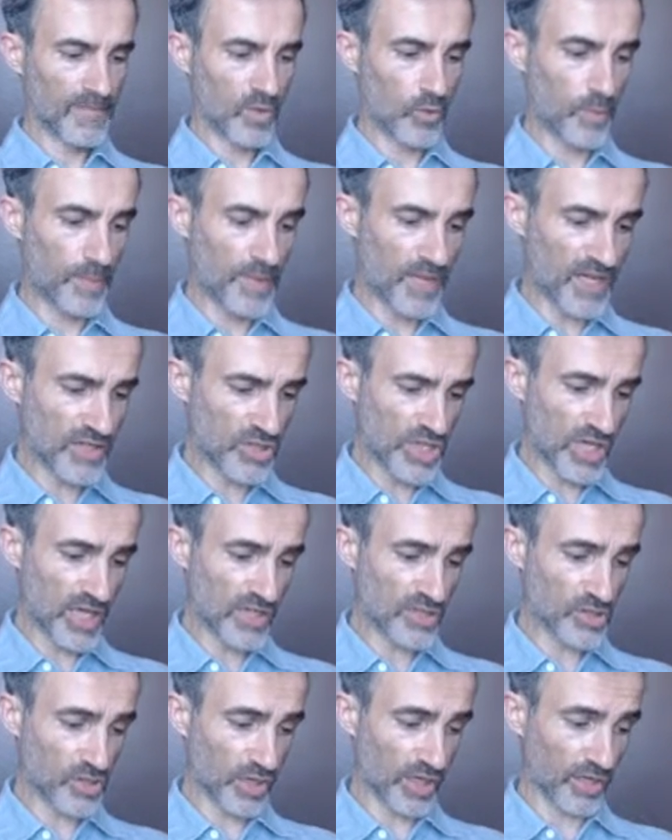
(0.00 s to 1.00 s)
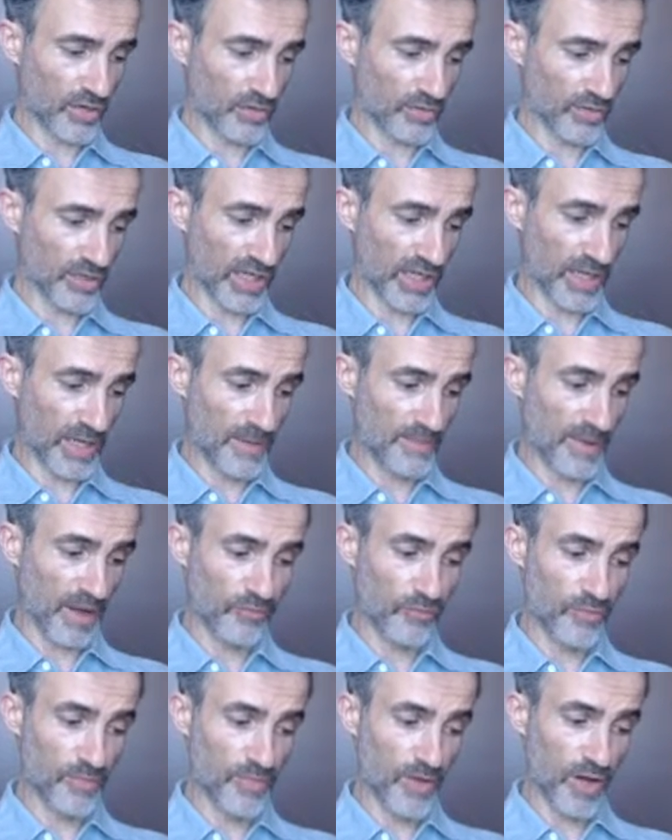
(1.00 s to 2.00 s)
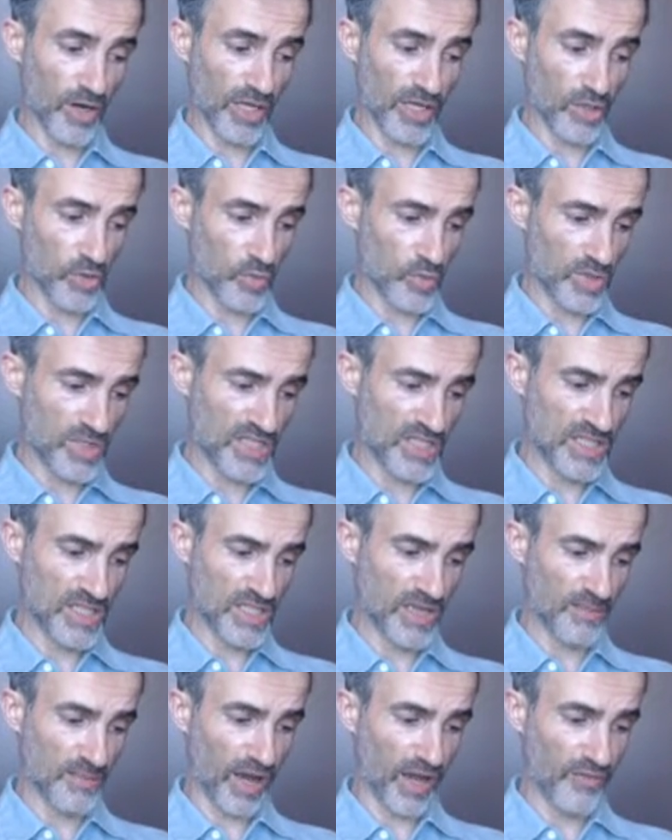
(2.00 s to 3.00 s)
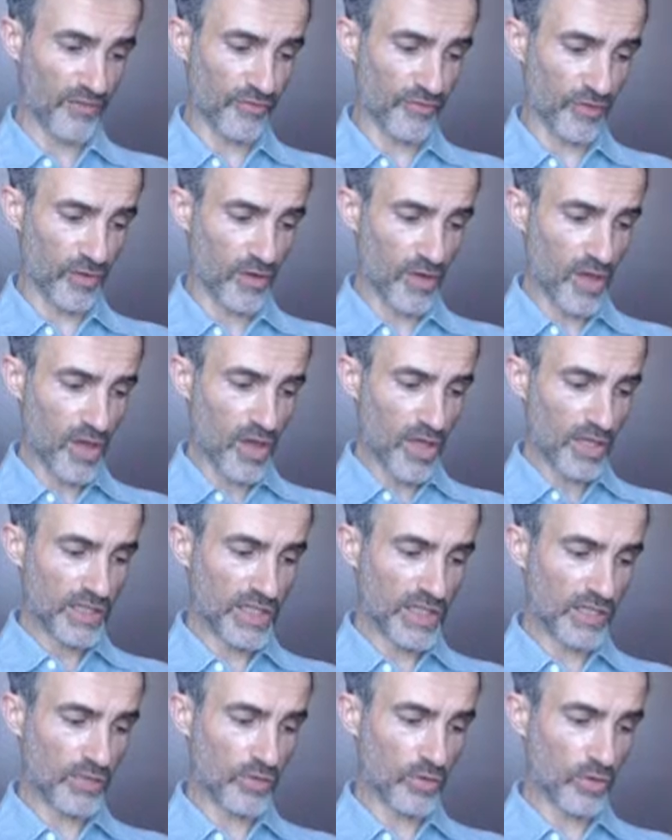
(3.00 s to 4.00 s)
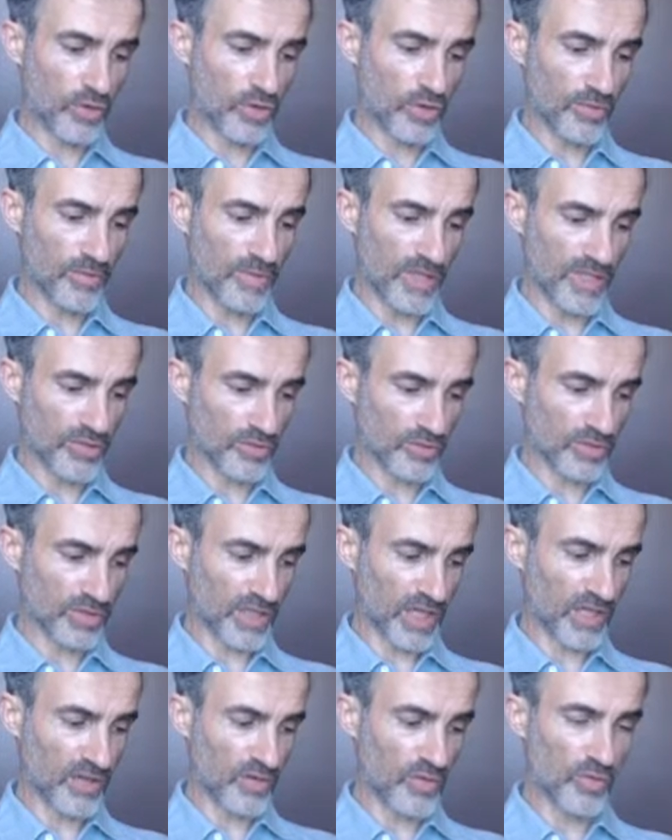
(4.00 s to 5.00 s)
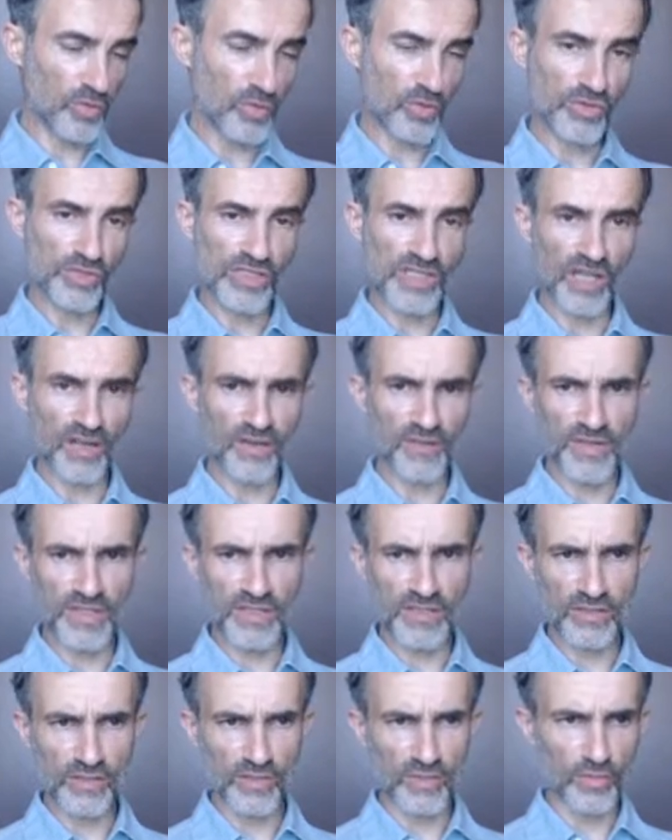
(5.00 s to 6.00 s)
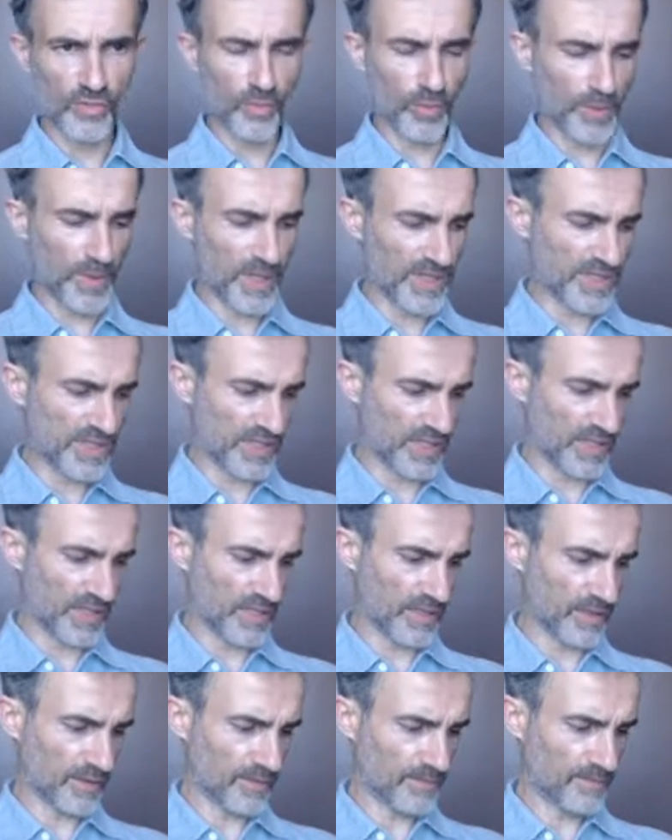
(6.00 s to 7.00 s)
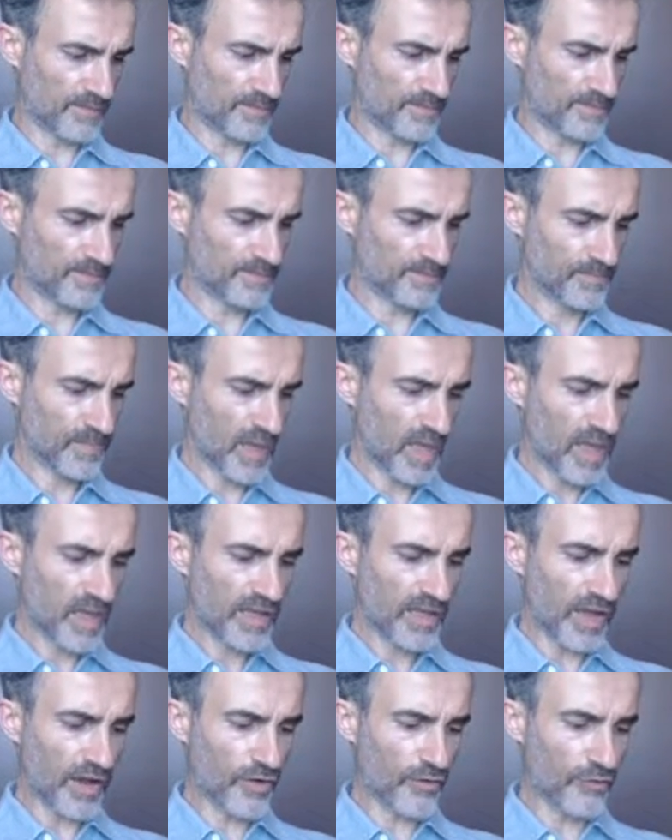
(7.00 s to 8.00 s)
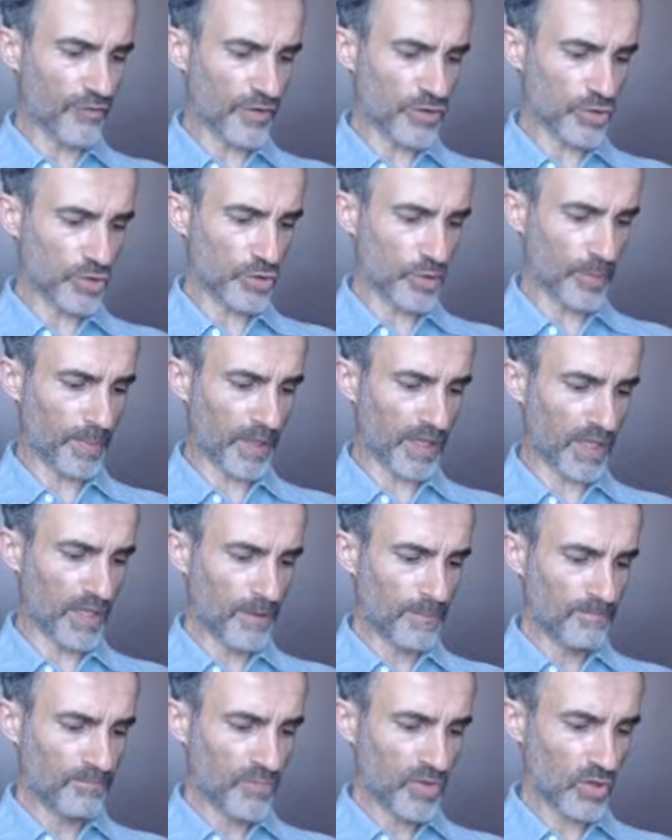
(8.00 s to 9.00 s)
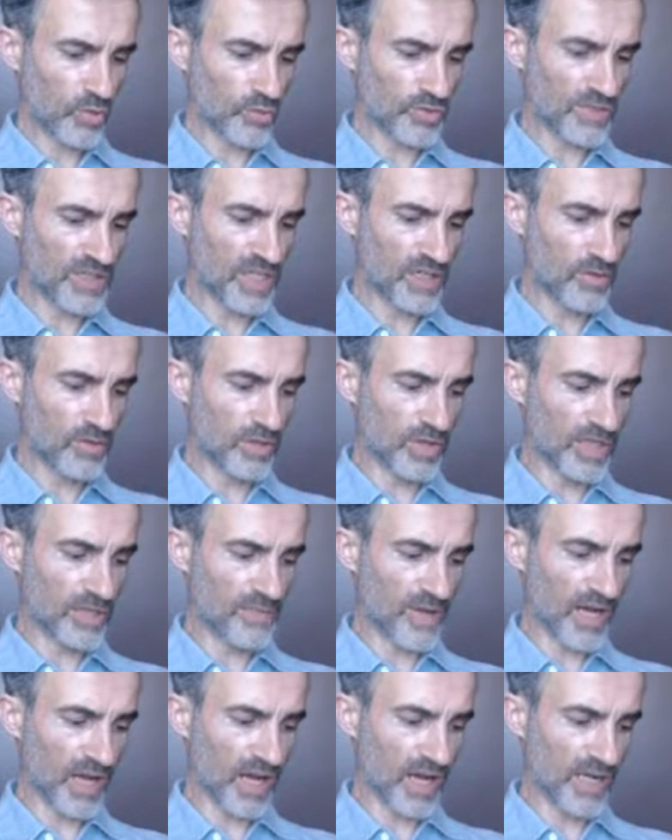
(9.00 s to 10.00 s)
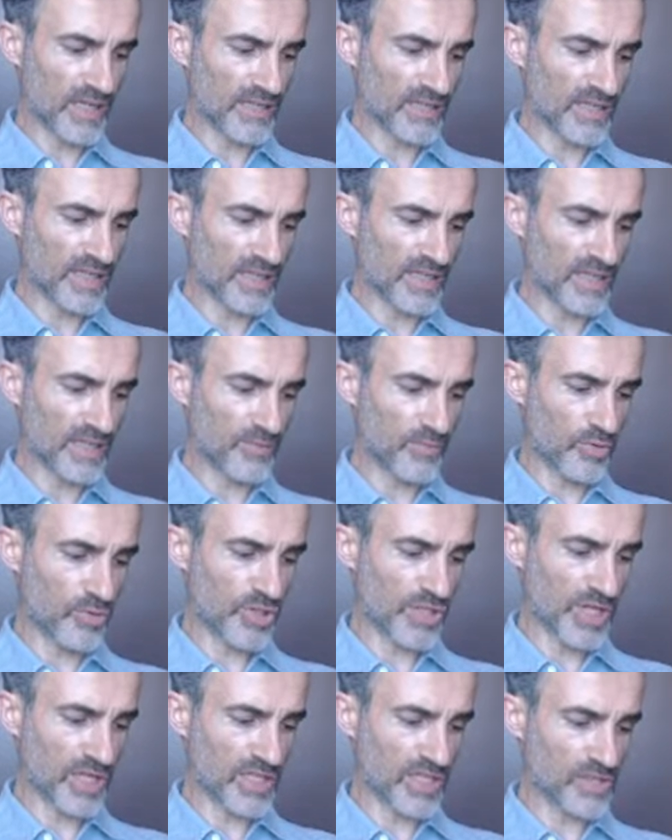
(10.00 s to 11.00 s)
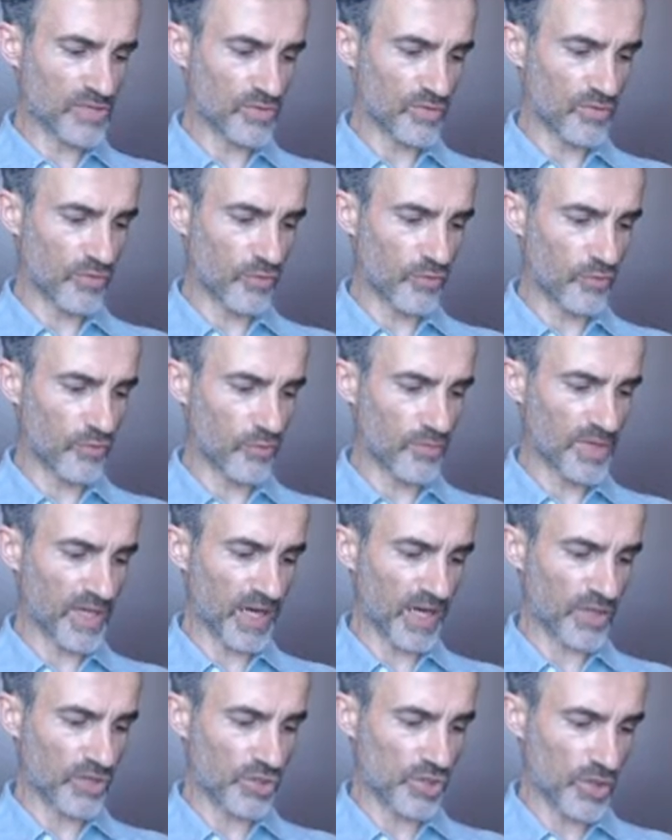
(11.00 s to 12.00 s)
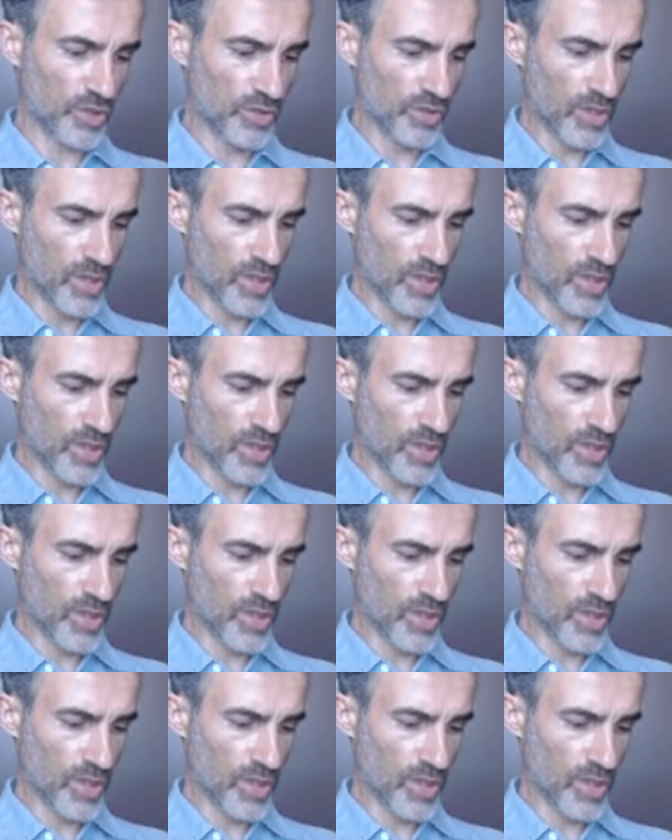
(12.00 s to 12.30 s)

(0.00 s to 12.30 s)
Ou bien j'y laisserai entrer les parfumeurs, les cuisiniers, bref, quiconque met son talent au service de nos plaisirs. Car enfin, je te prie, qu'ont-ils de libéral ces débauchés qui se font vomir à jeun,